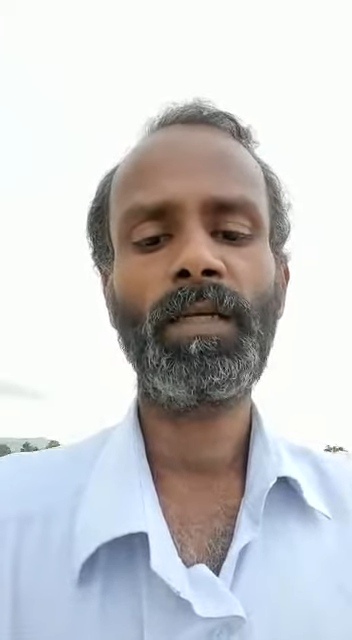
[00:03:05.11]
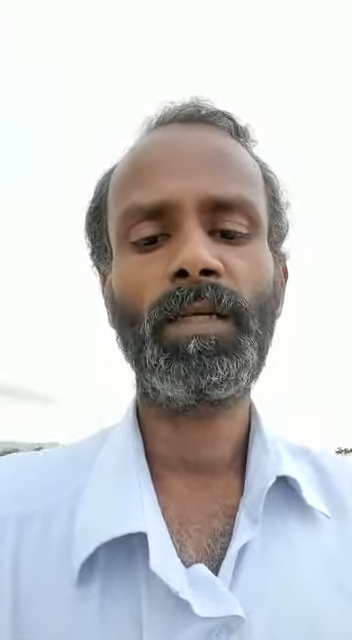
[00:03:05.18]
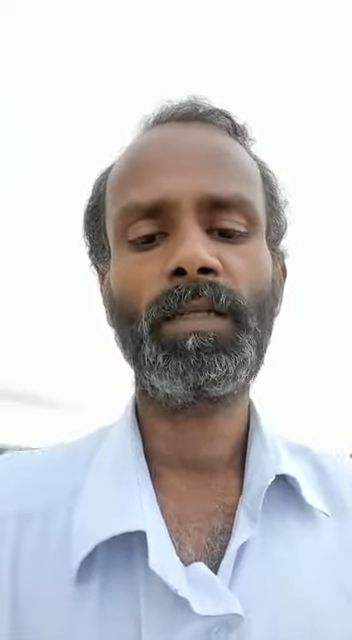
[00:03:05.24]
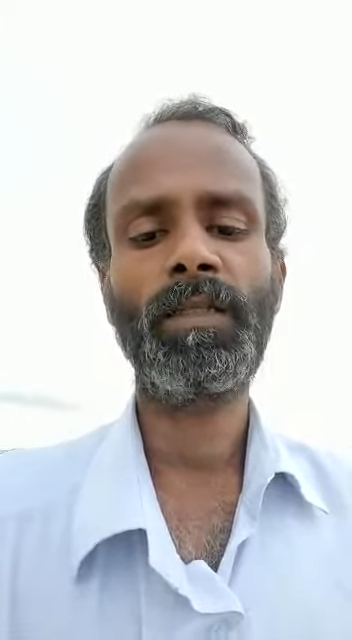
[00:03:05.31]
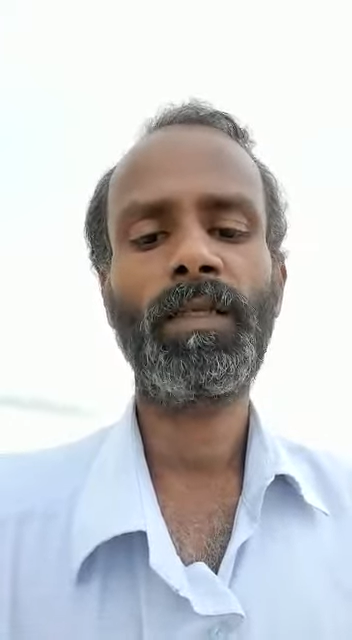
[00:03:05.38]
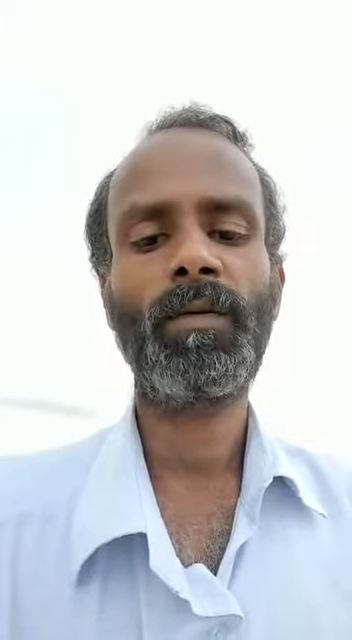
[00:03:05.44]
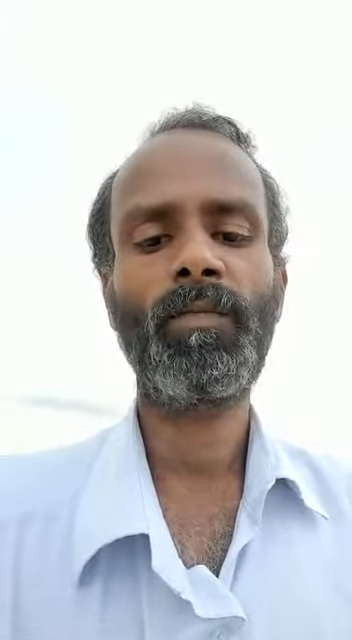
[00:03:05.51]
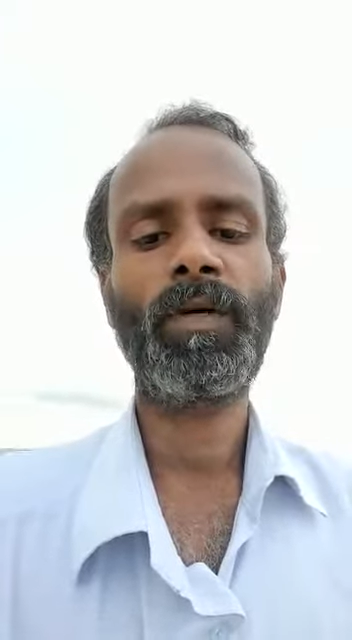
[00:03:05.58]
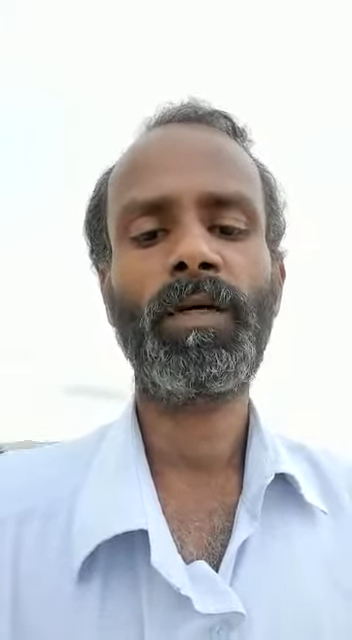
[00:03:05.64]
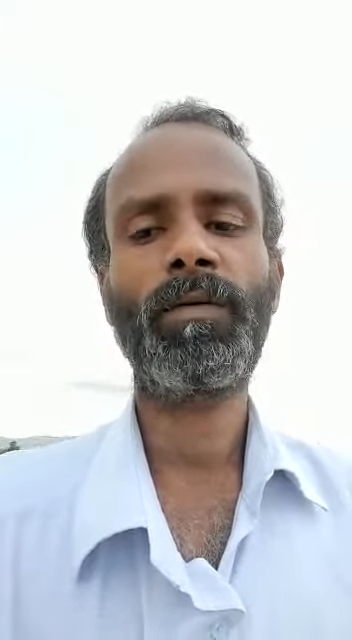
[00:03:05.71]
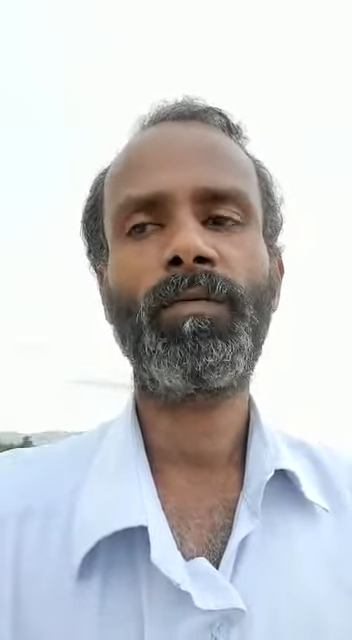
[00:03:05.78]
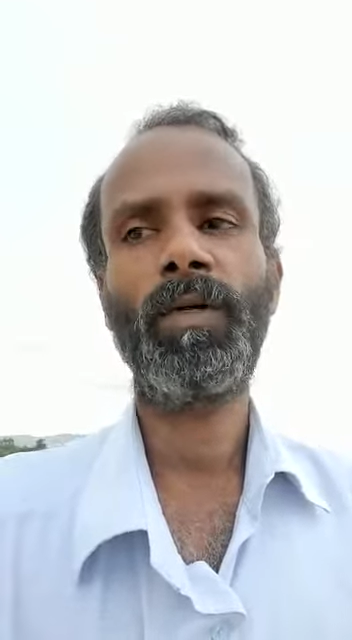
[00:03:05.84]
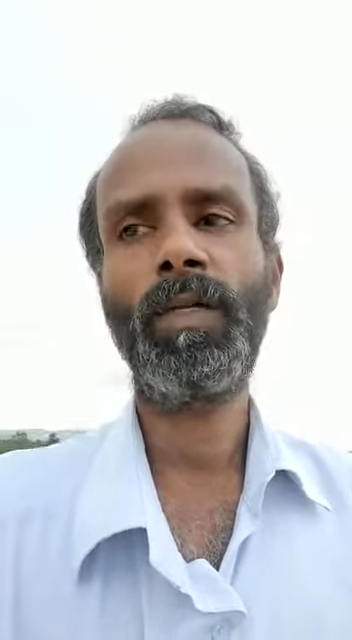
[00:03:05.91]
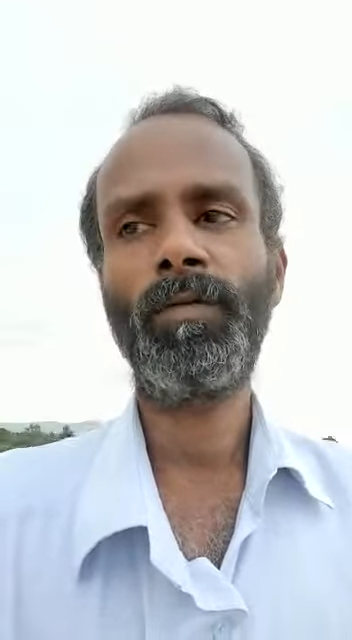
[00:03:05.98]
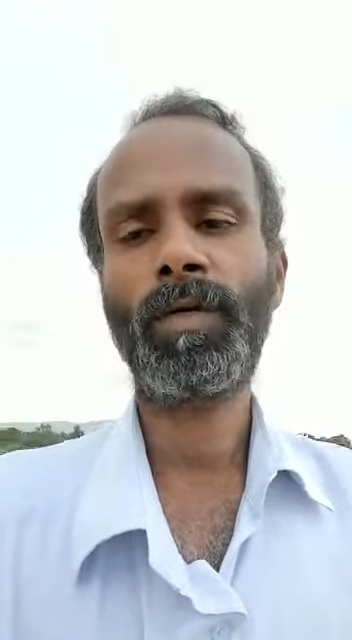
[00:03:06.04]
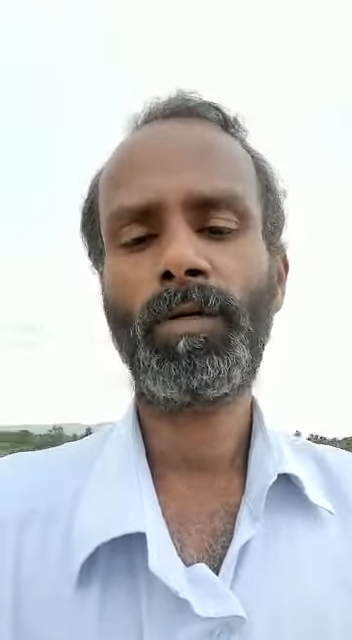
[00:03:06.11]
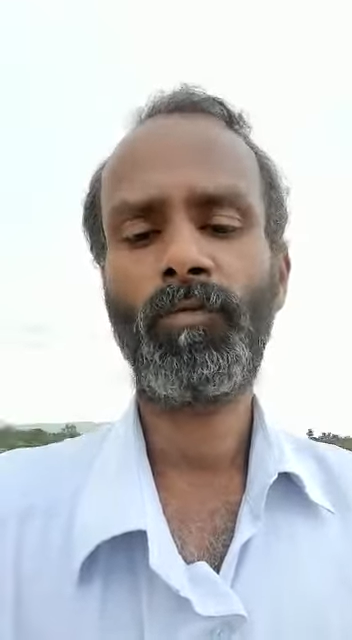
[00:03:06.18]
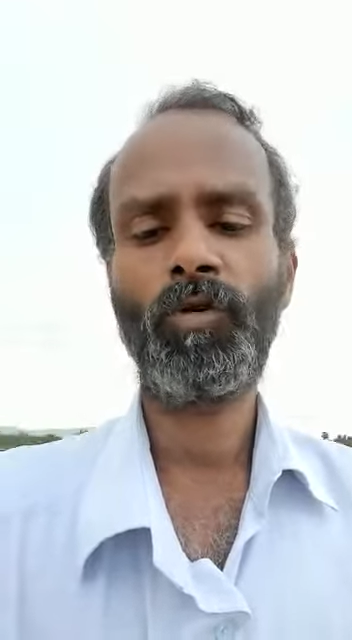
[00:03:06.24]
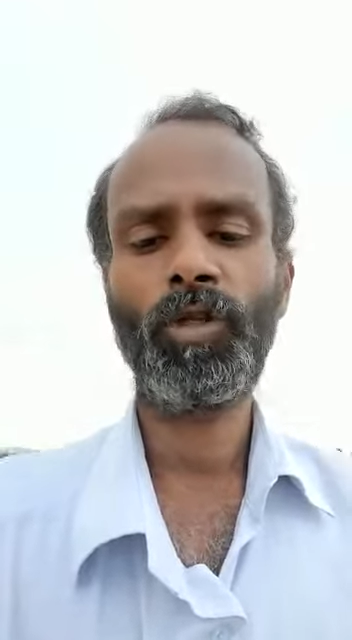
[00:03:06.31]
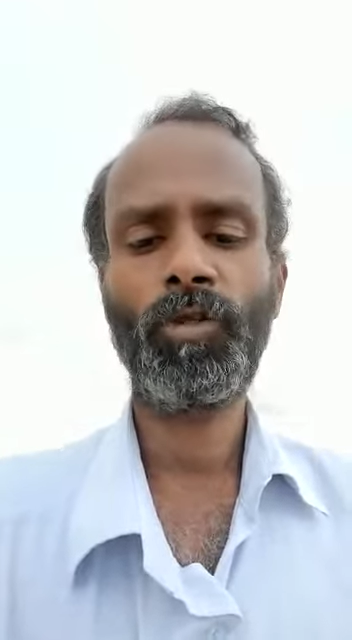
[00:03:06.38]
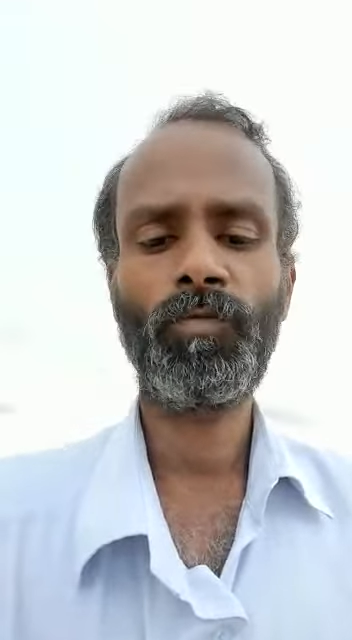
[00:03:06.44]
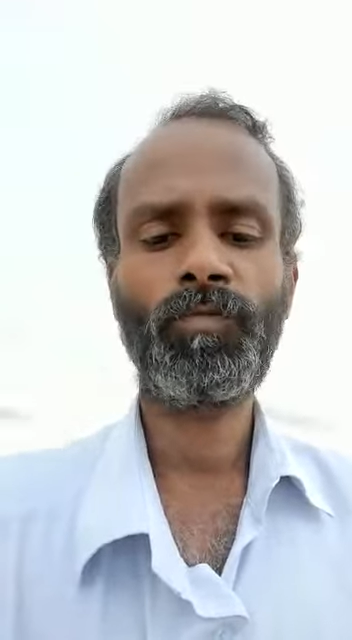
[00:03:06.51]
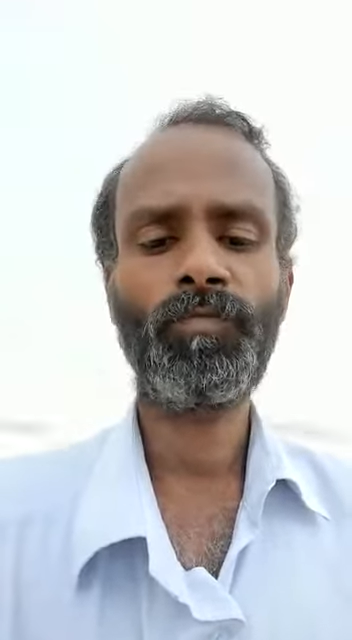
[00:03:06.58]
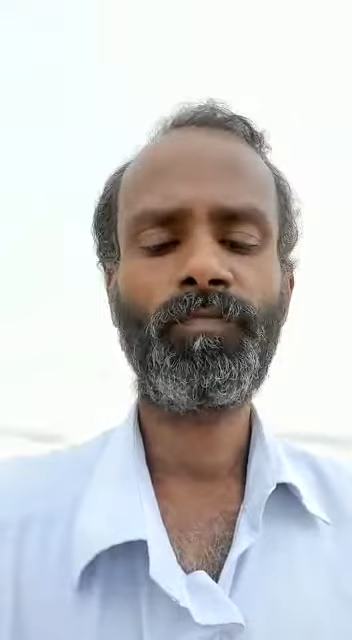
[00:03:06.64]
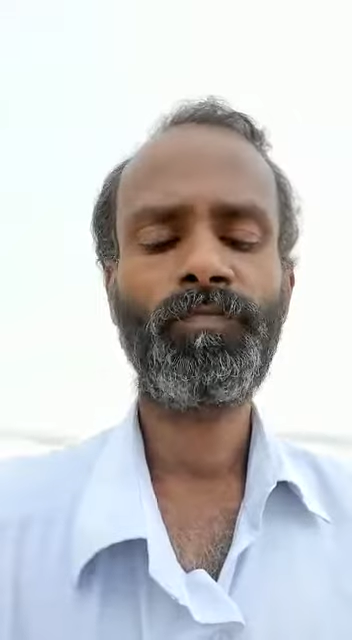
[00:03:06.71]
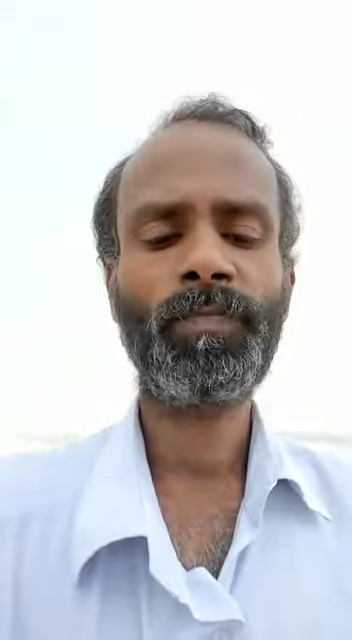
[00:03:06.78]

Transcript: இருந்து நம்ம வெளிவர முடியும்